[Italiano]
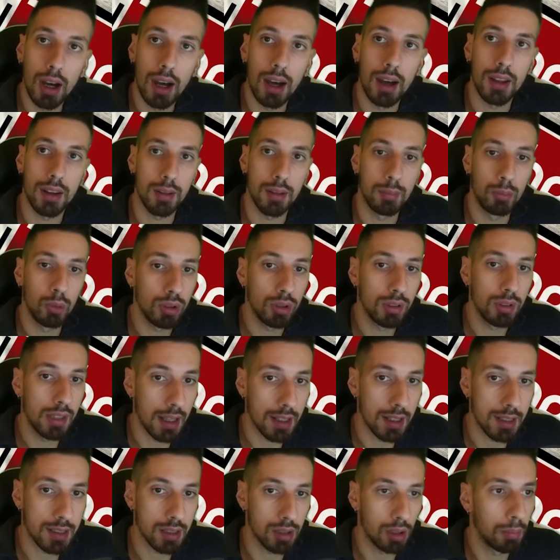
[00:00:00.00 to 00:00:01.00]
a Remote
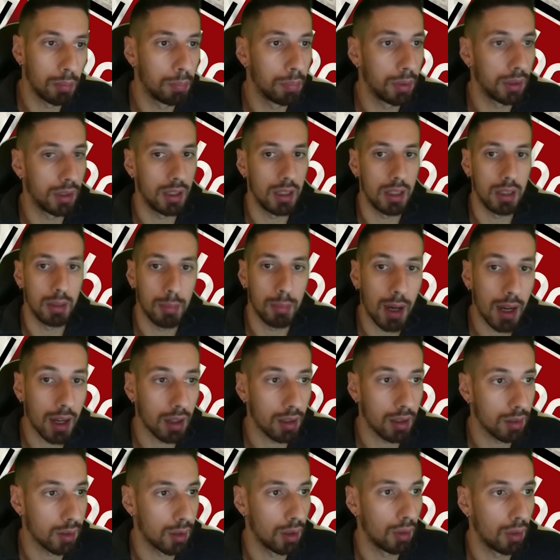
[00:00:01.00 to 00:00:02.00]
Desktop di
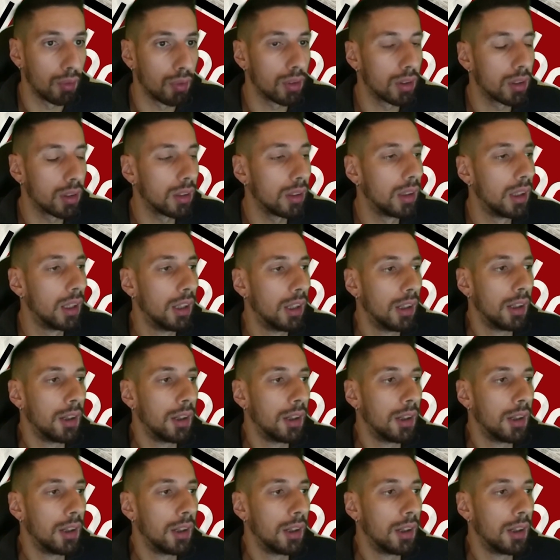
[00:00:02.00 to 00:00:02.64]
Microsoft,